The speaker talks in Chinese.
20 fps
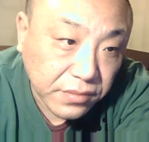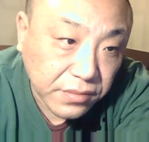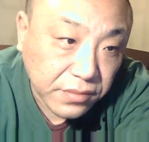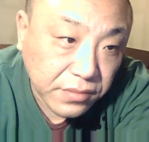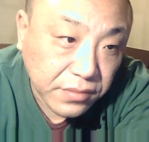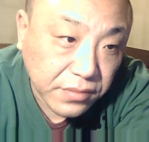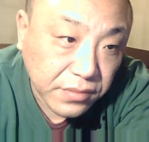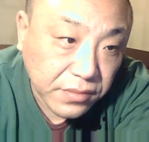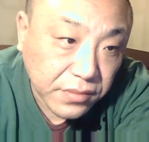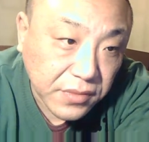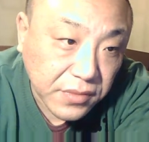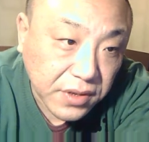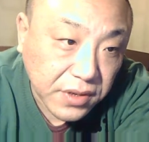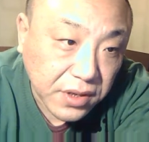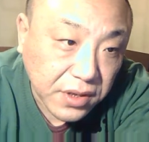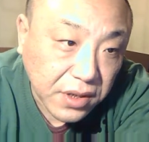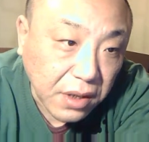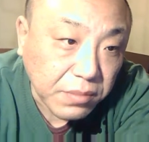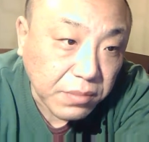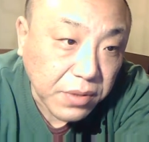更不要说
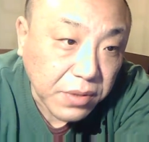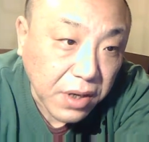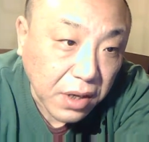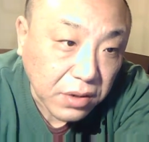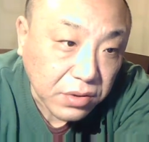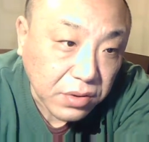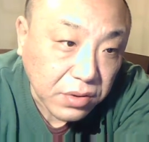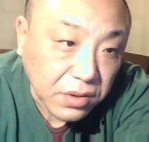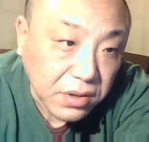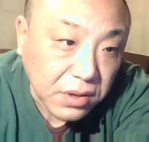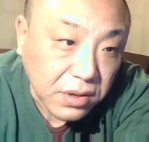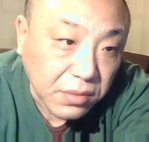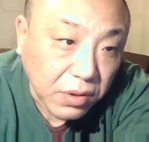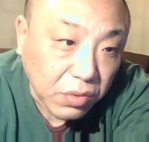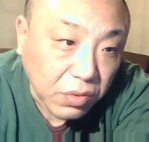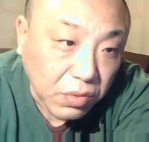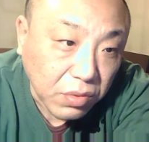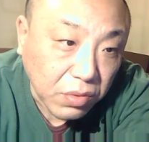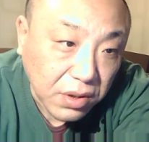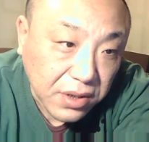你们活摘人体
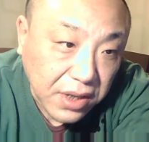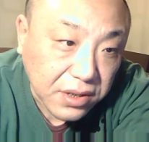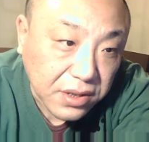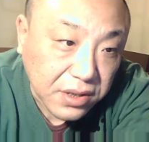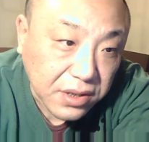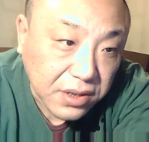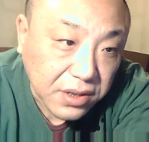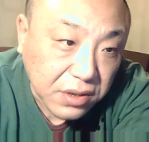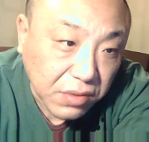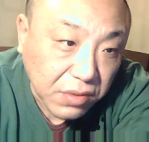器官了。